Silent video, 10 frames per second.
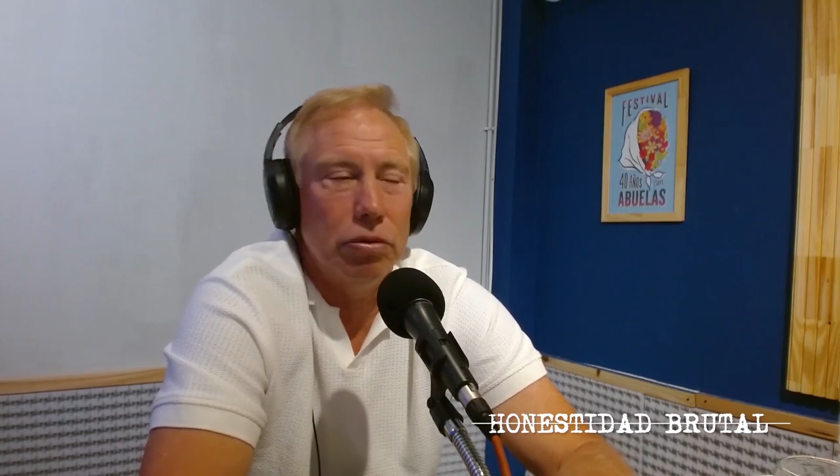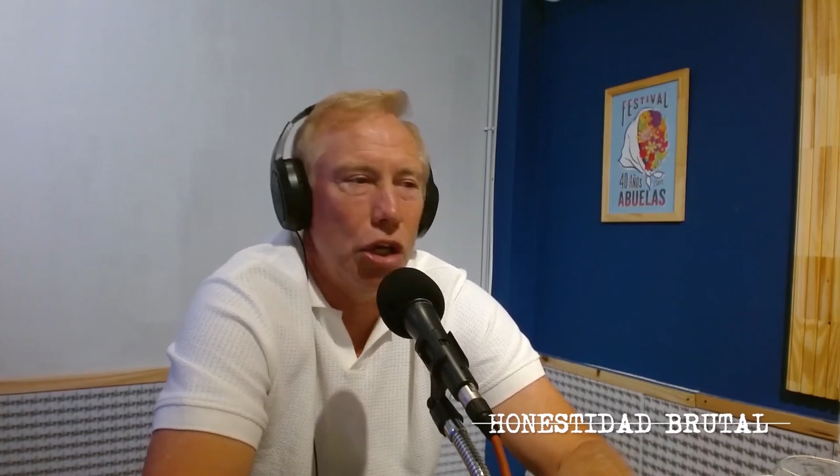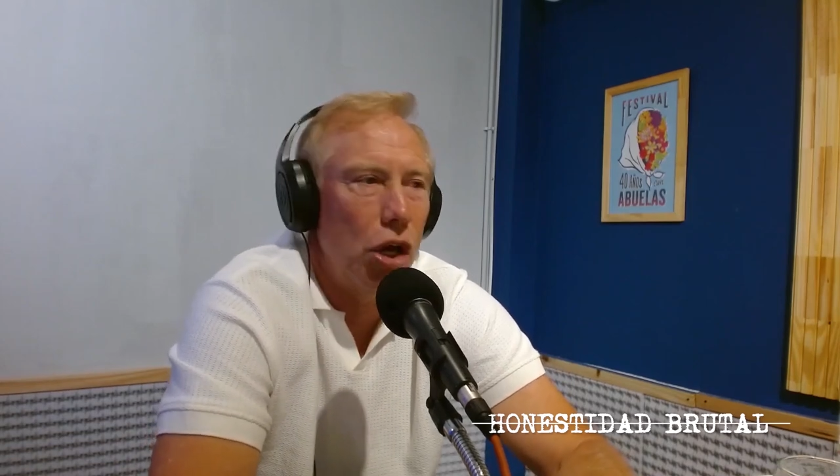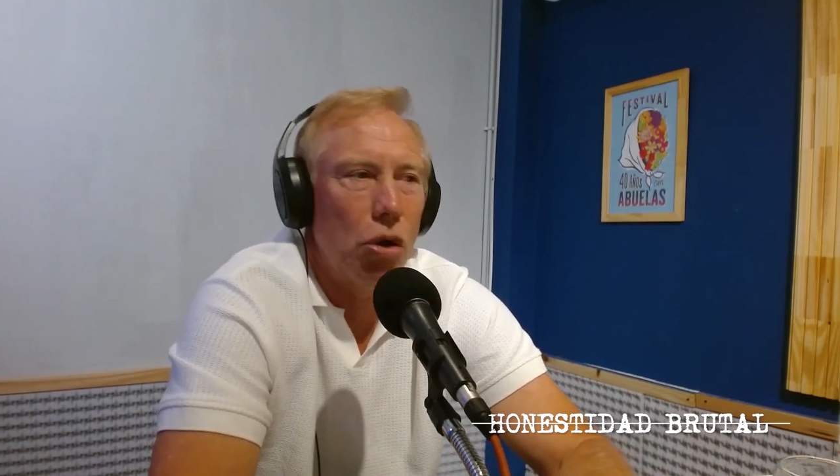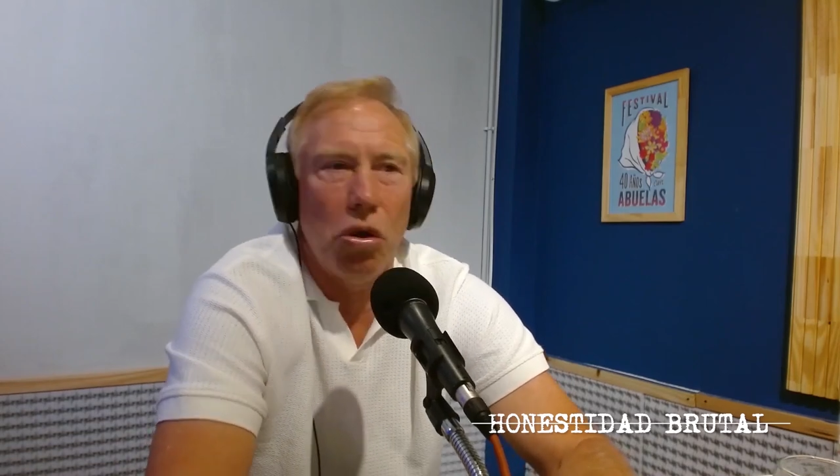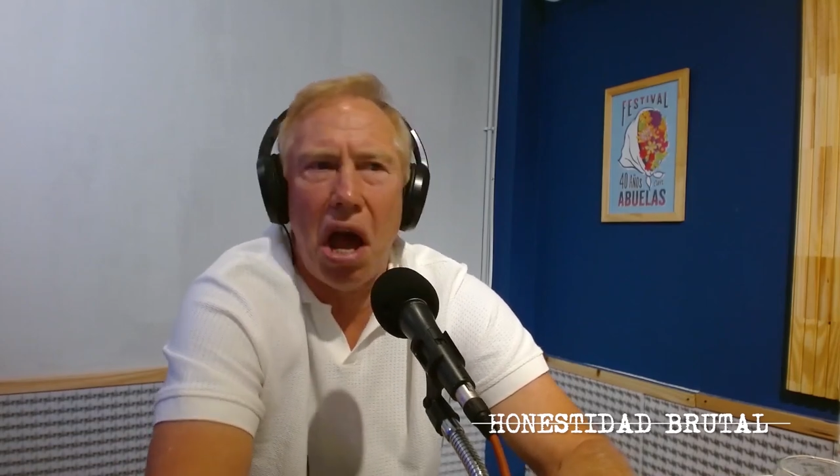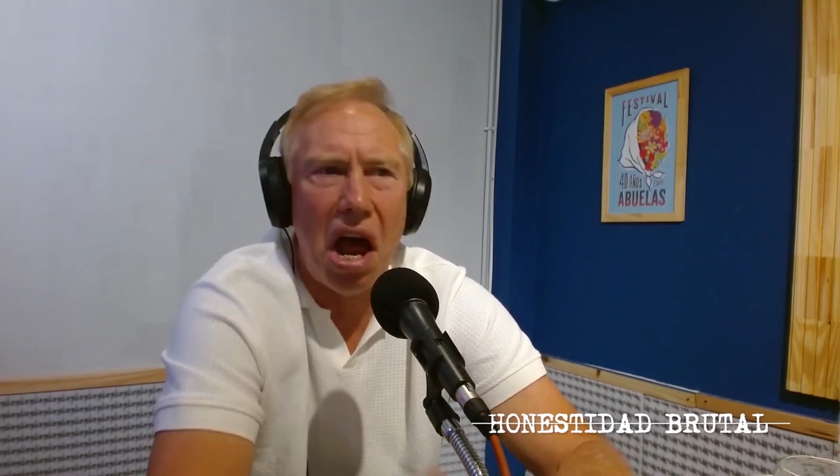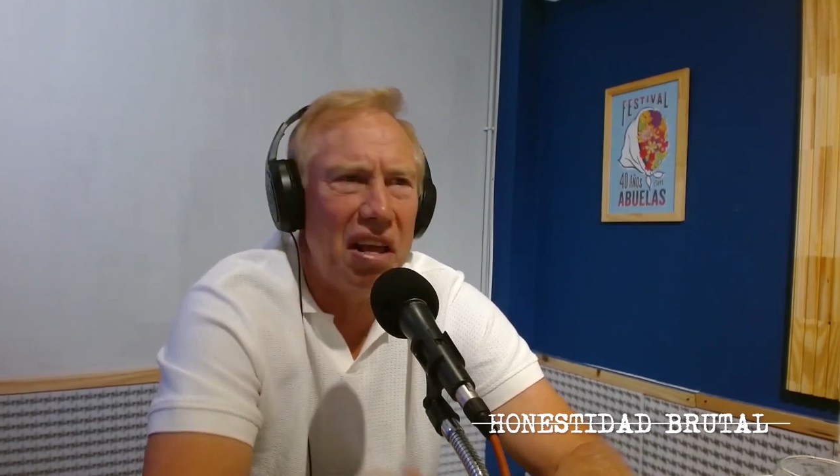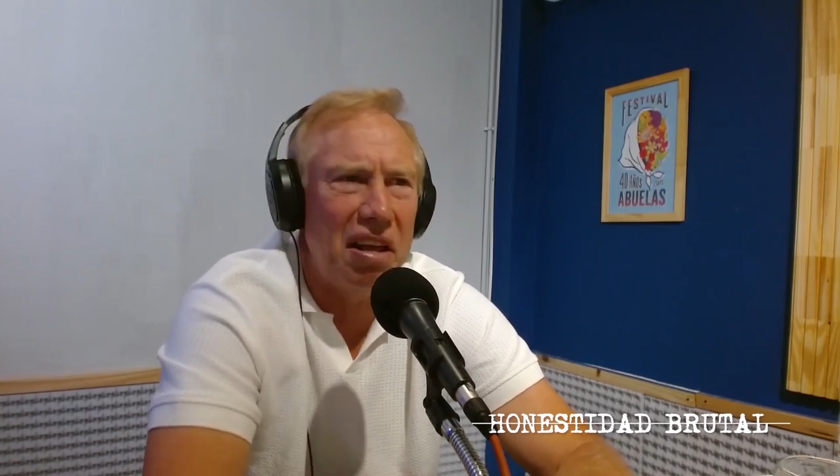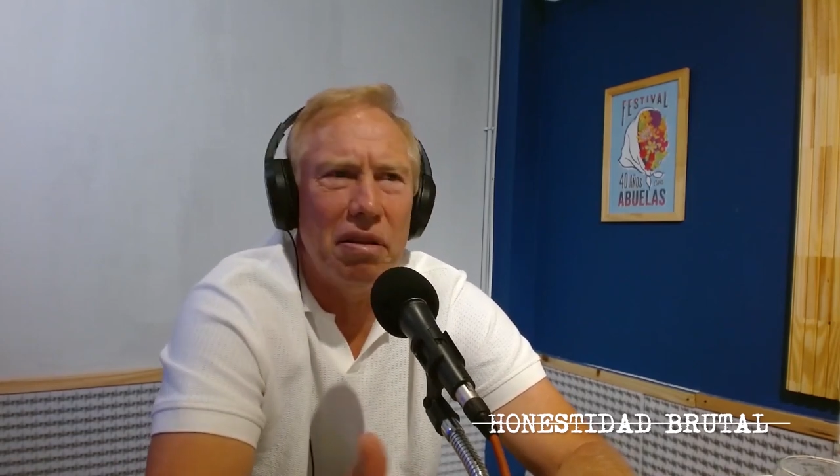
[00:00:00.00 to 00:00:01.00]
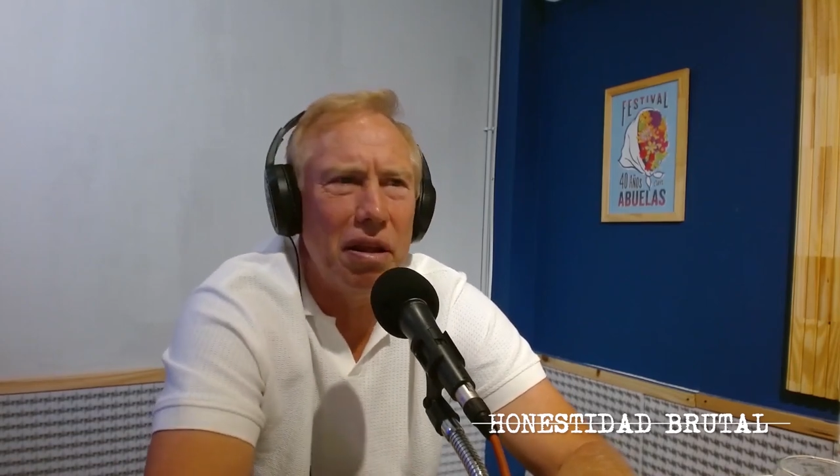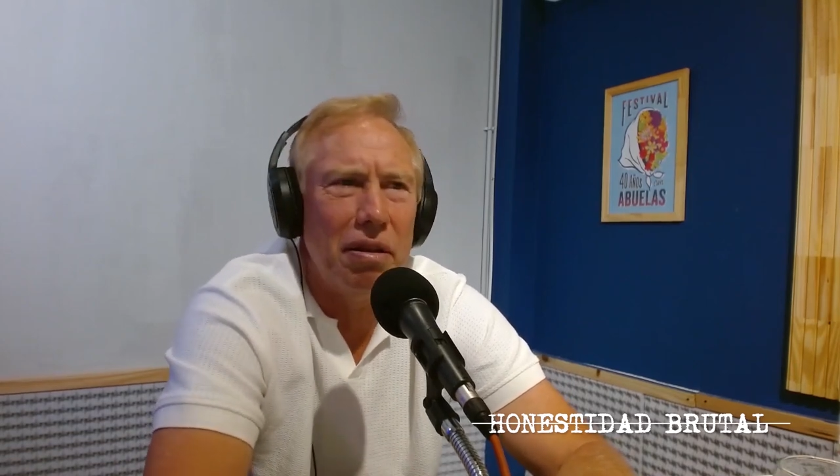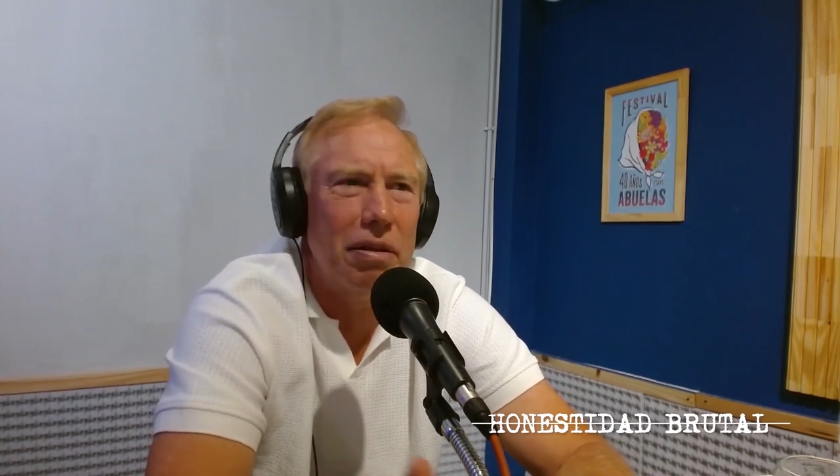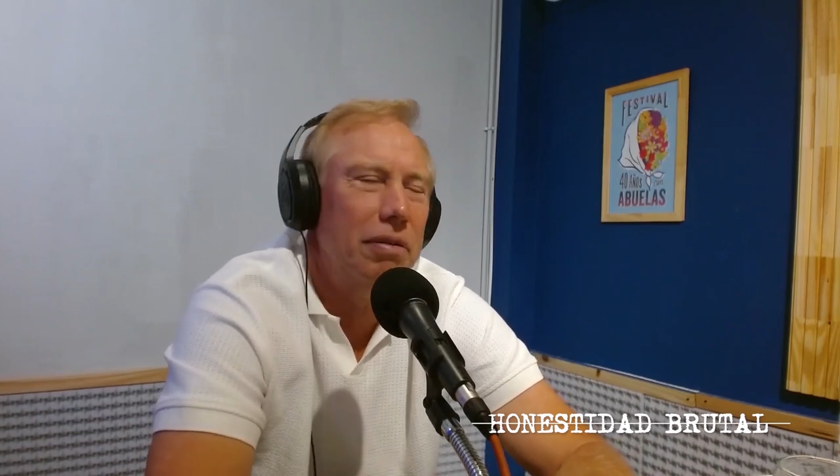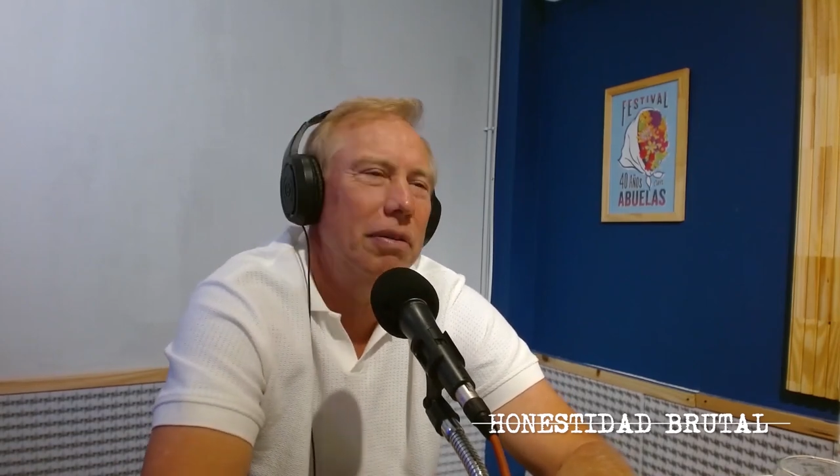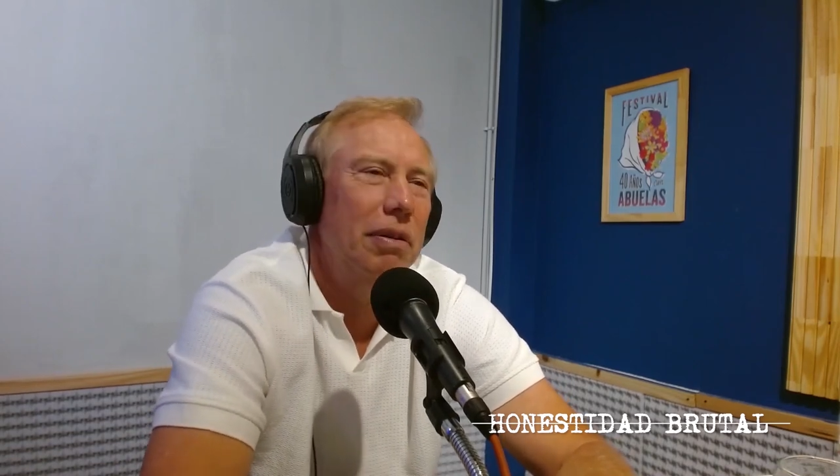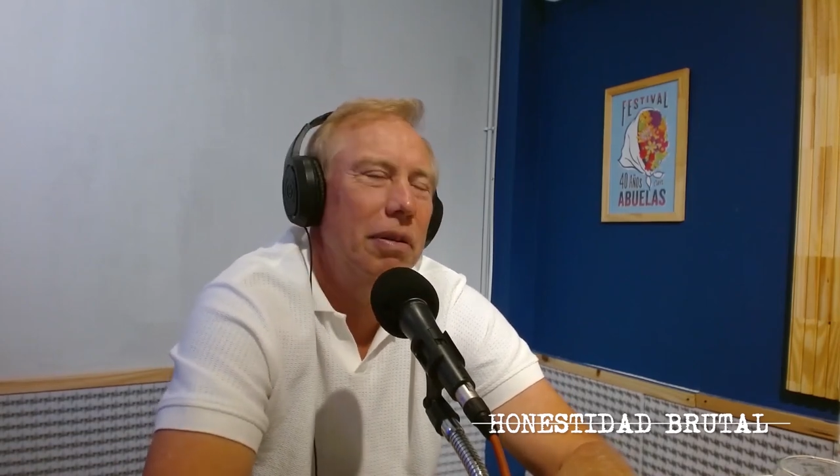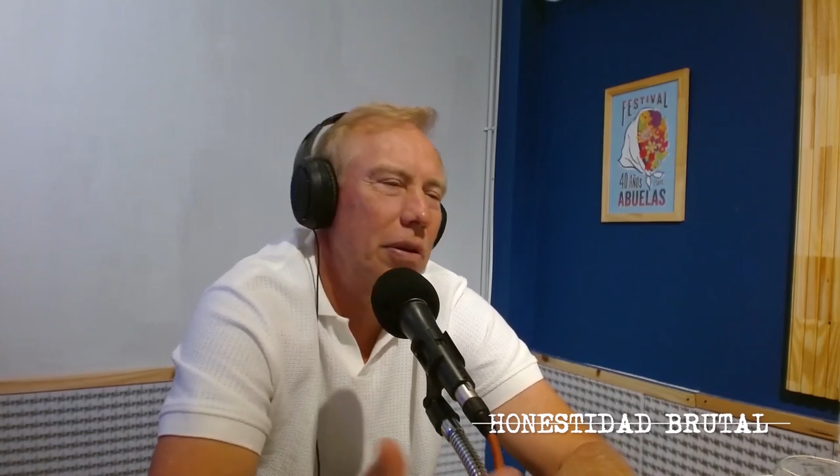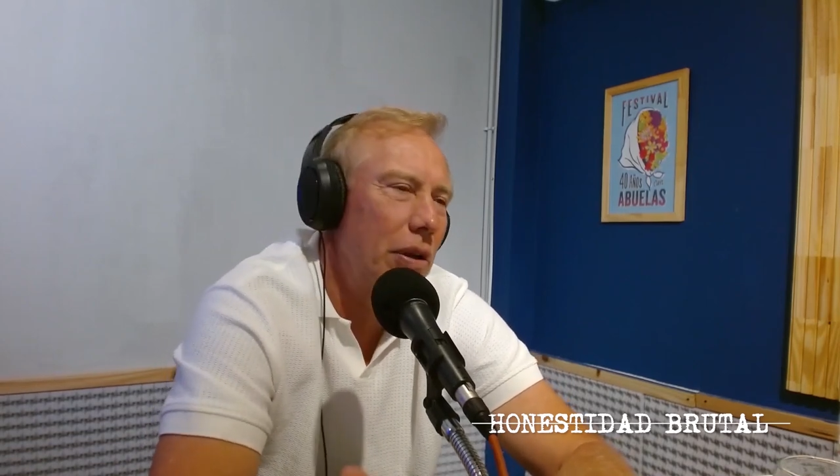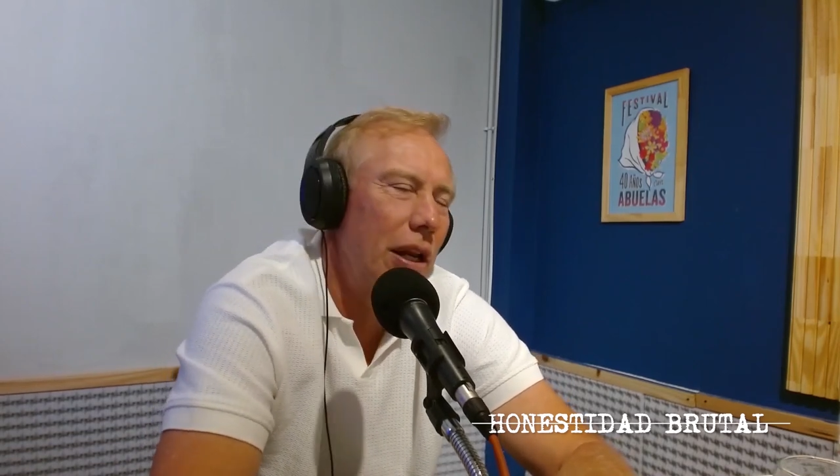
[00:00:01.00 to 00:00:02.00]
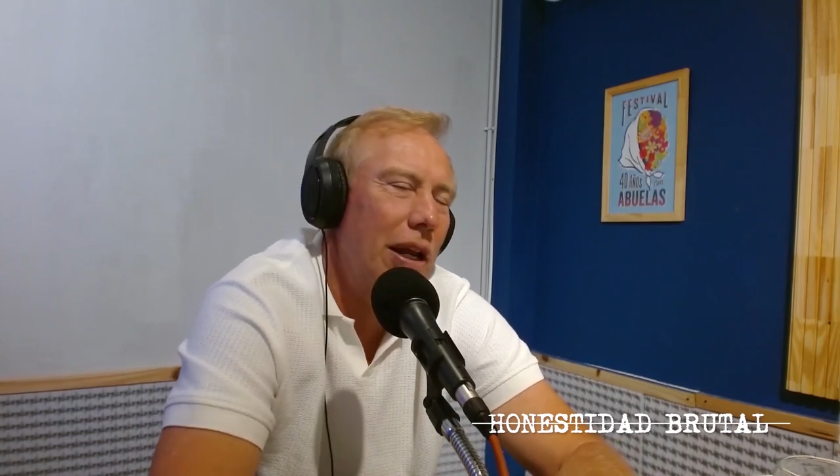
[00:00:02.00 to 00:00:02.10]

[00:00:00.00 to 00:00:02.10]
Diego, dale, que y